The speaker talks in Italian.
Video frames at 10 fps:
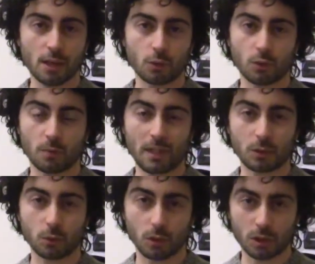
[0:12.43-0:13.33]
su
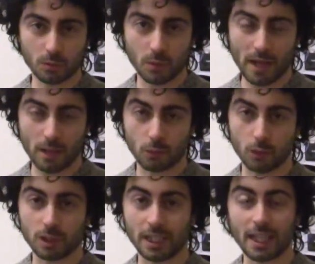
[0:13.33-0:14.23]
Smart World, Mobile
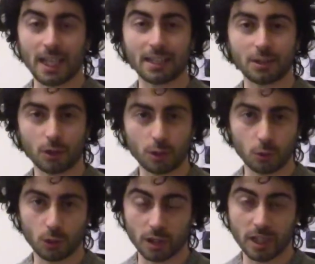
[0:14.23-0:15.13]
World e Android
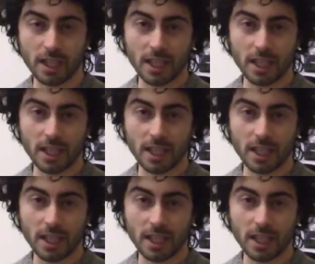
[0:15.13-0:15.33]
World.